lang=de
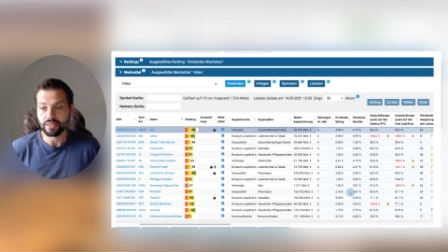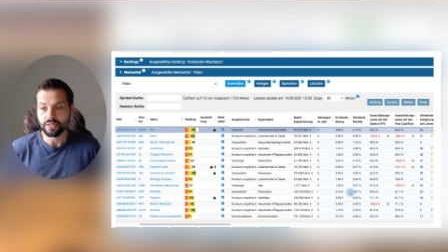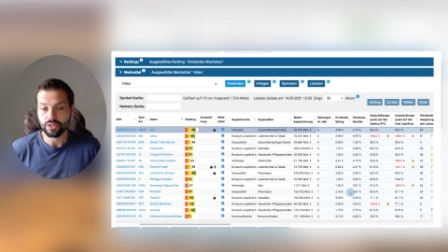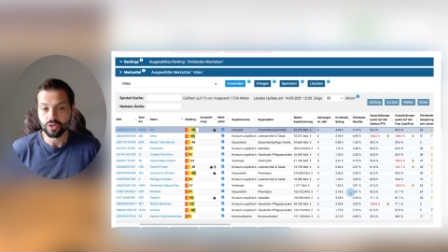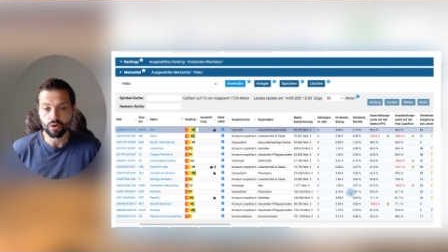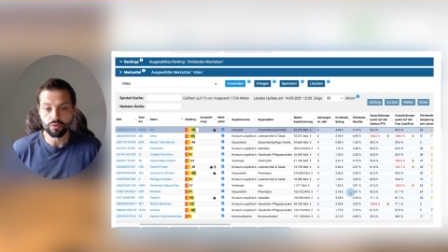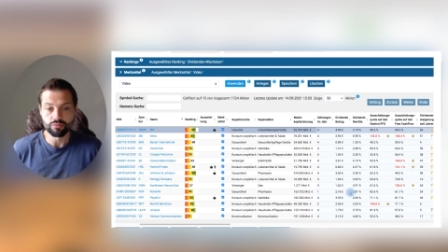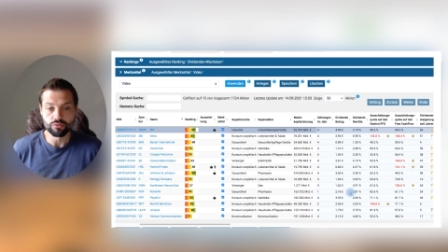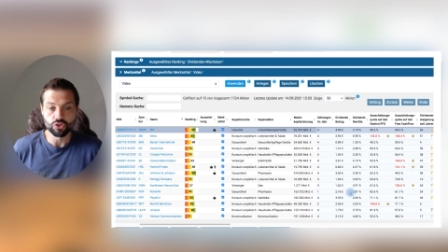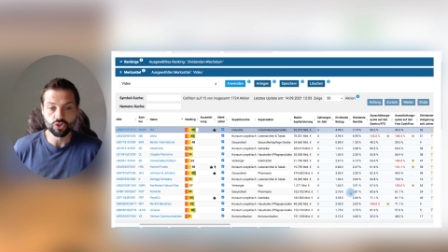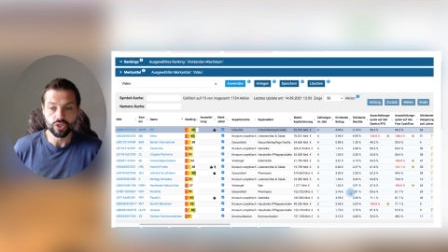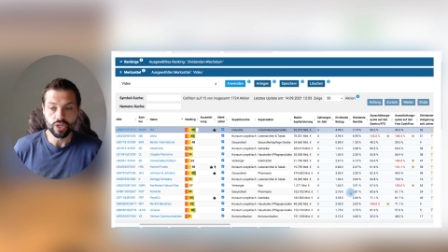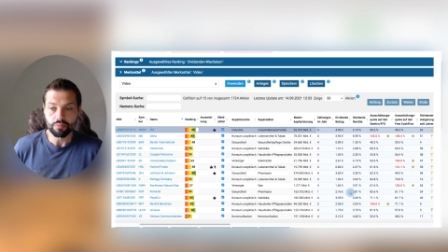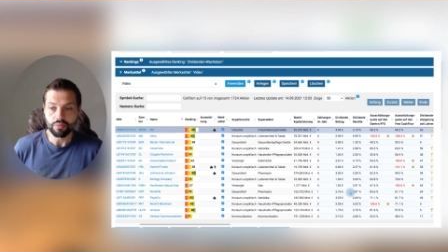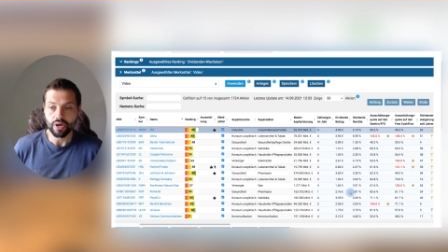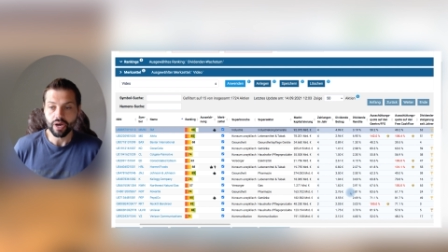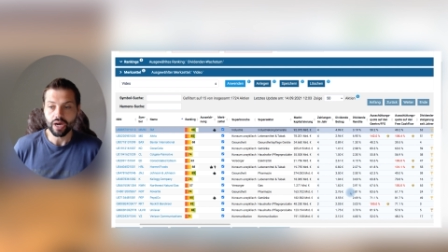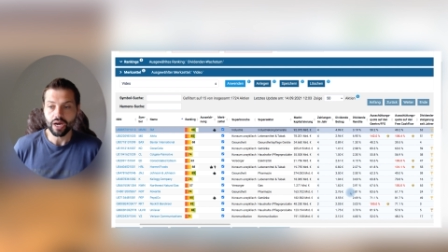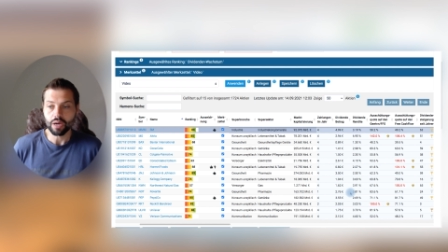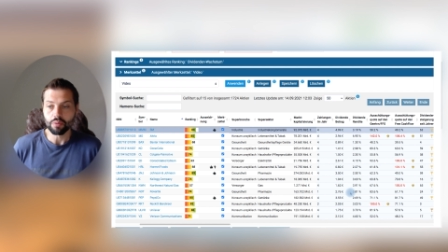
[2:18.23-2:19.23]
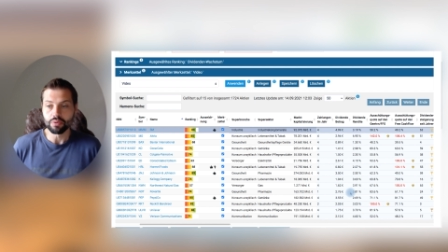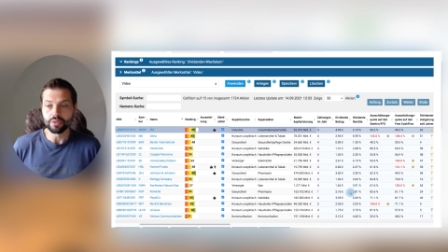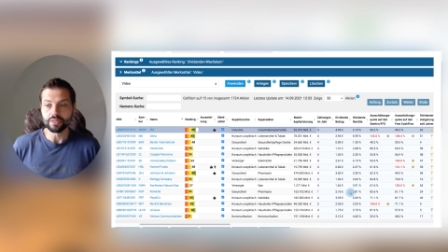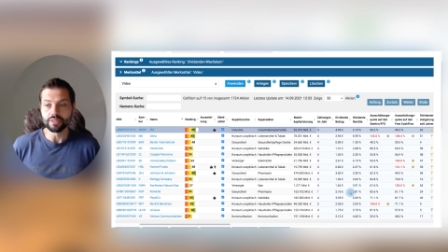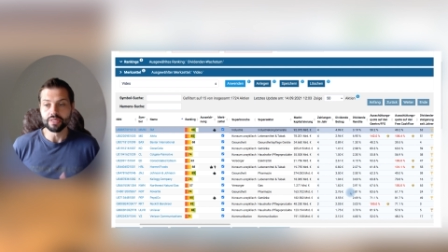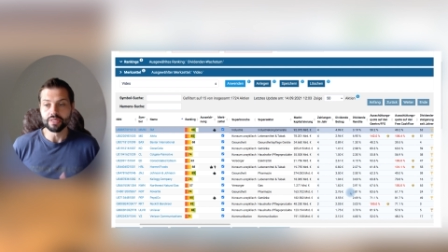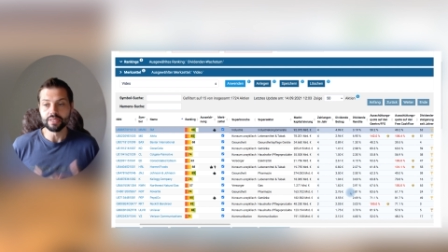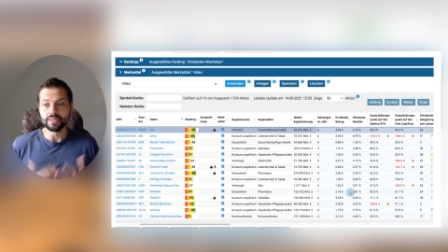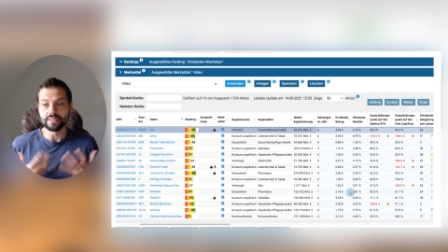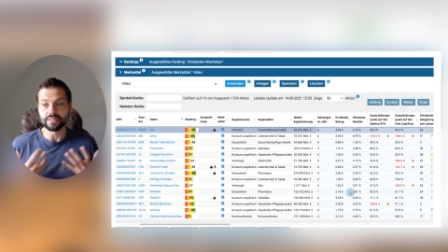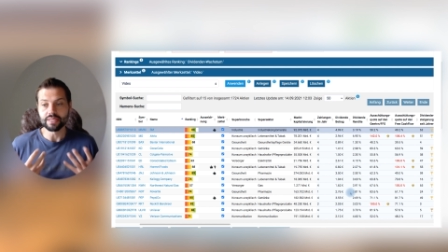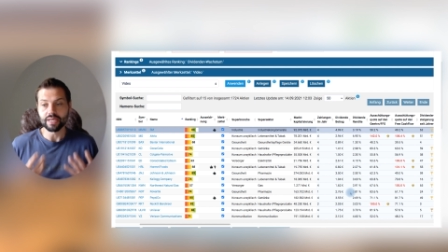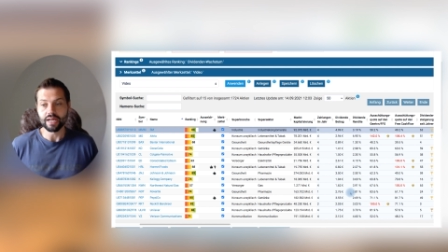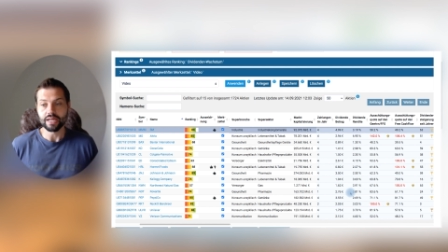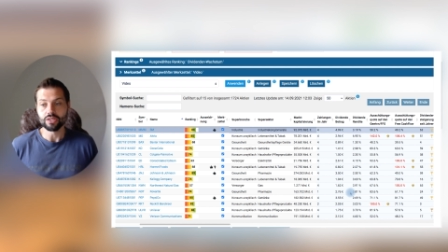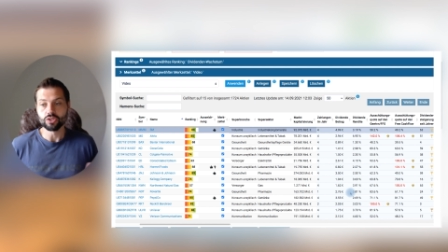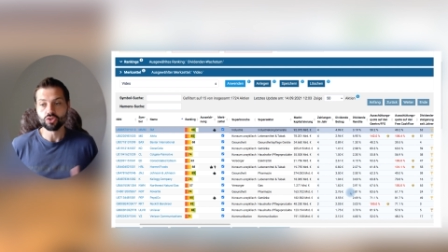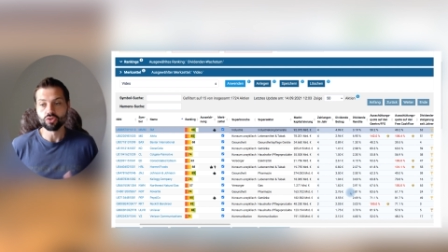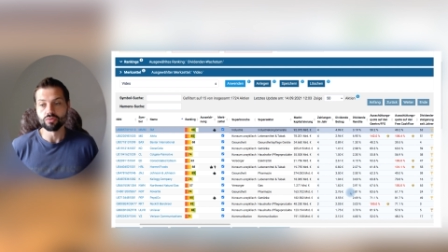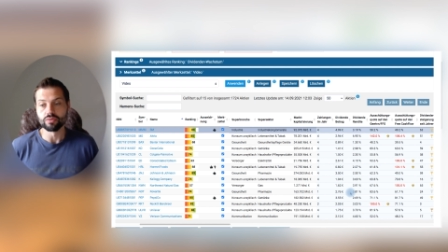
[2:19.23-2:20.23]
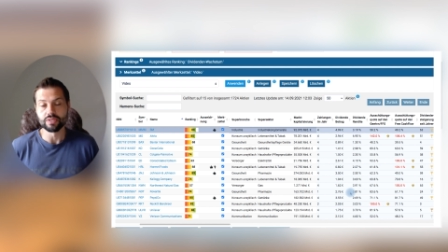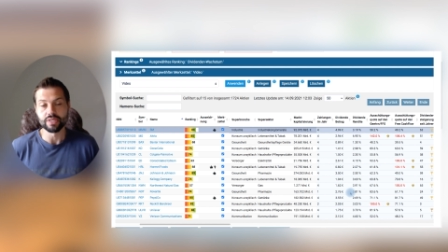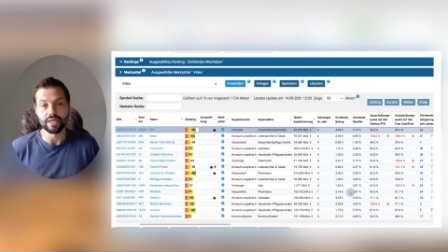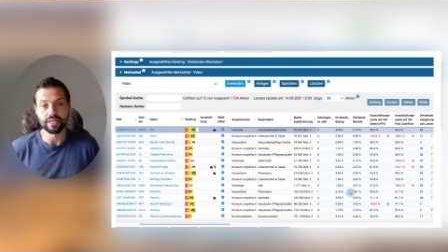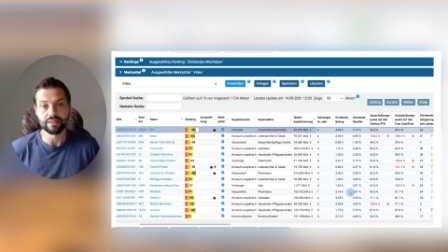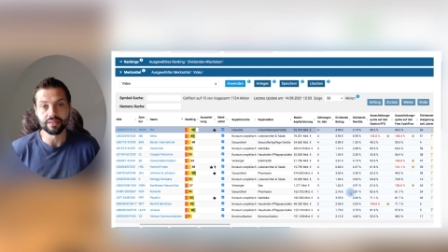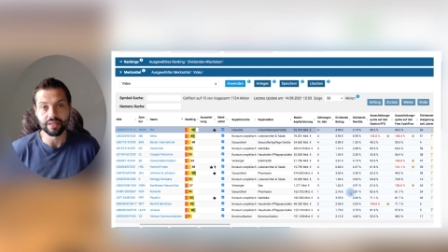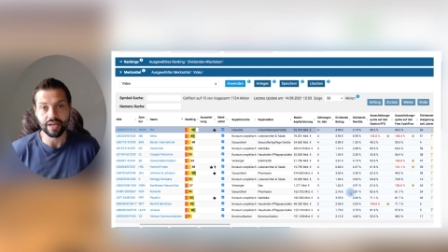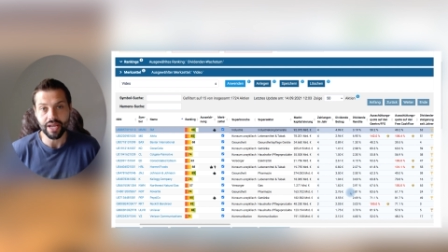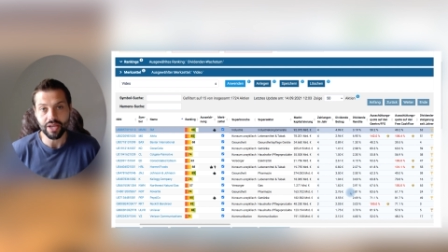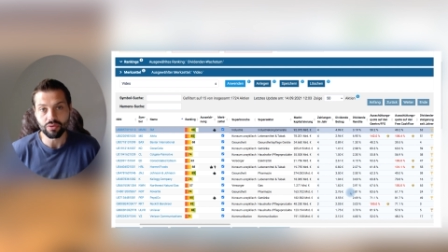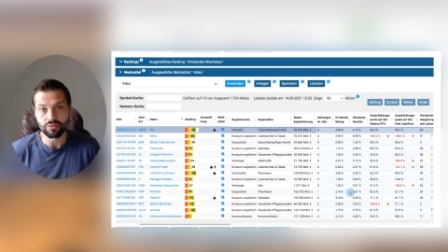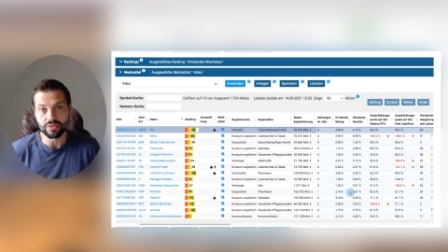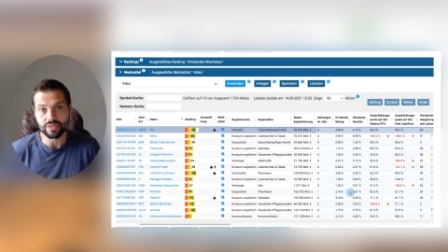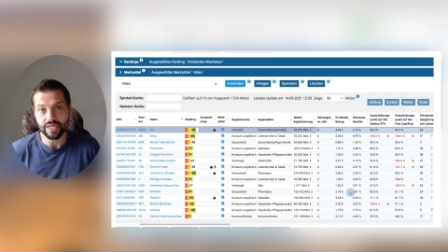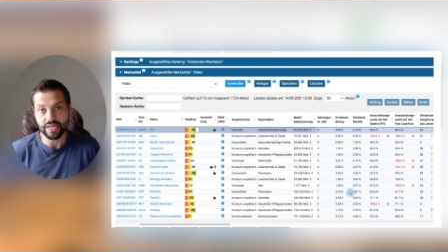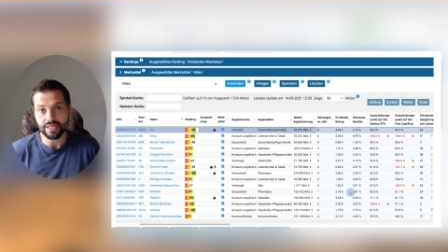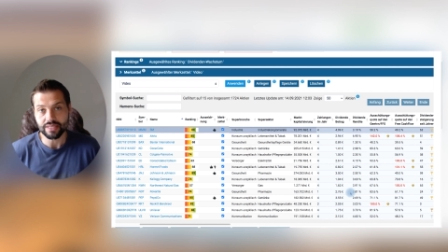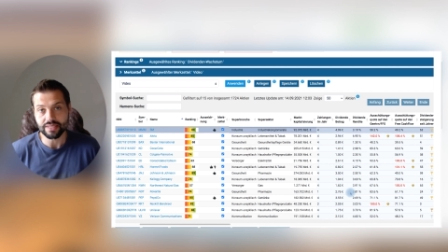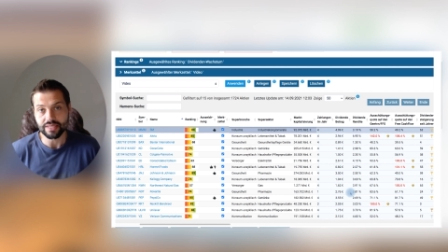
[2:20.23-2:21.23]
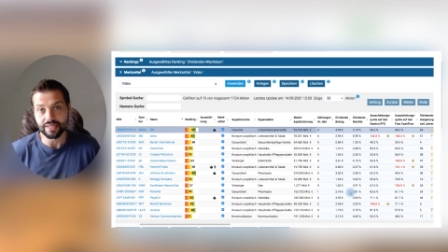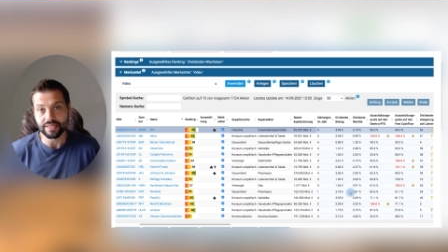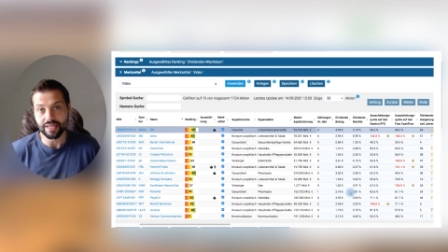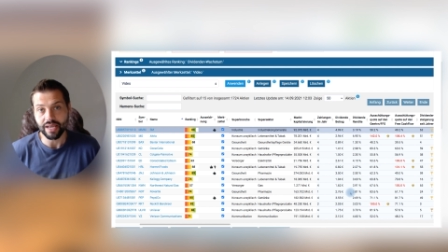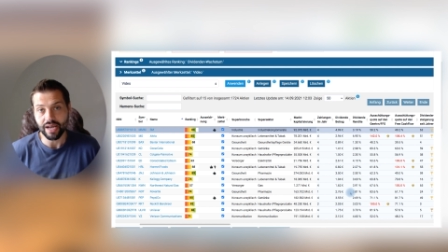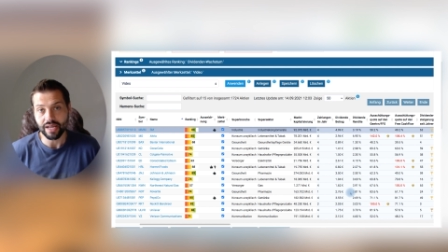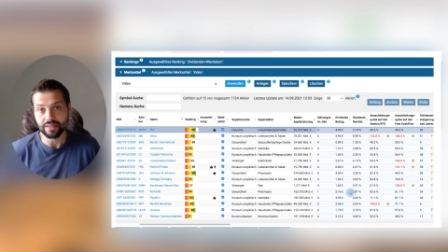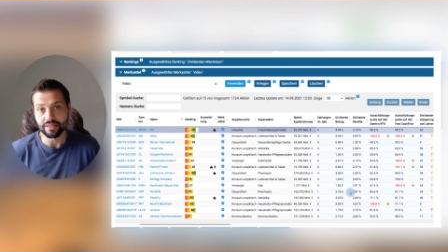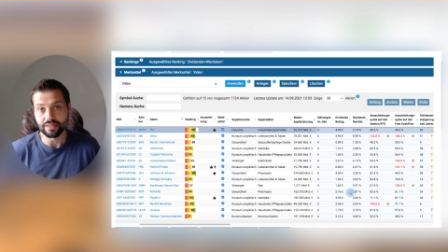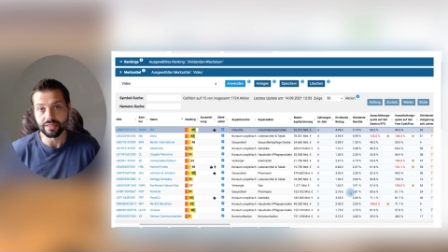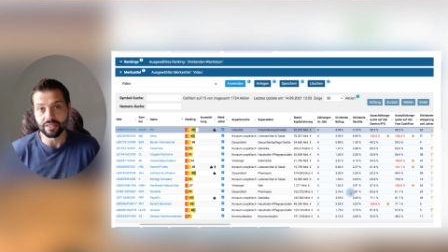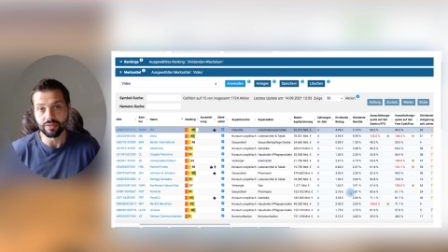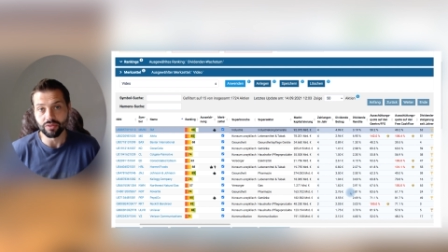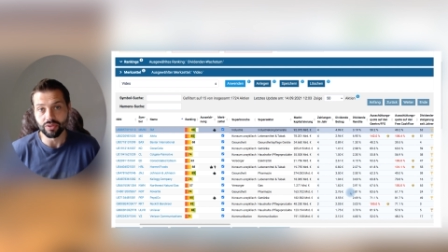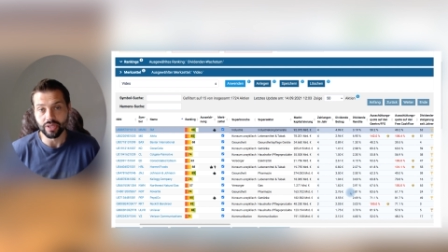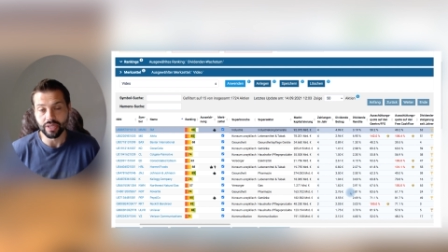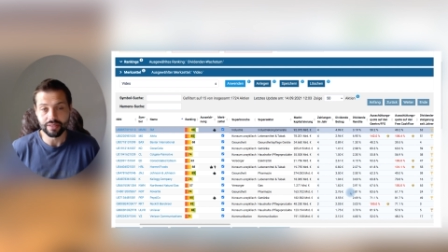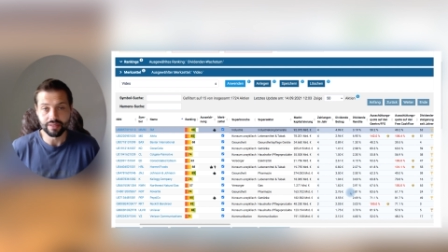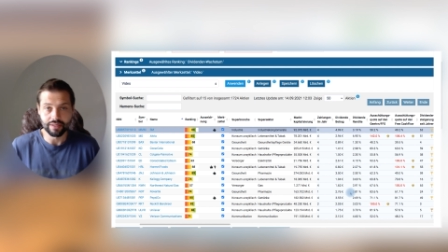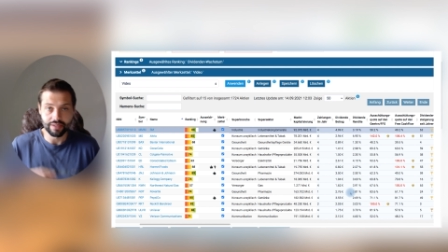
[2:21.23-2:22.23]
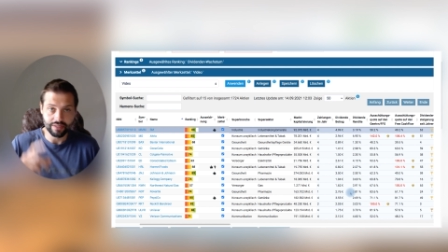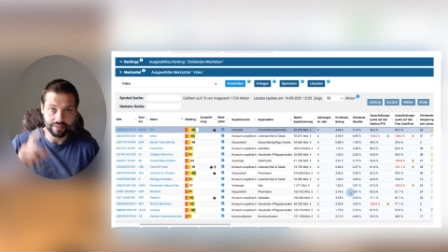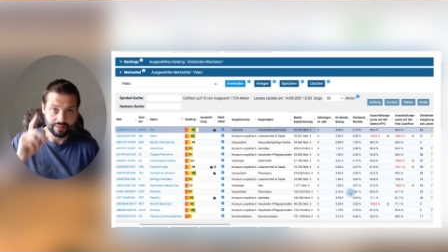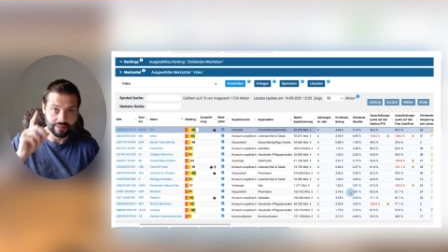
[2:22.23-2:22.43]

die ich auf dem Schirm habe, die zahlt schon seit 63 Jahren die Dividende.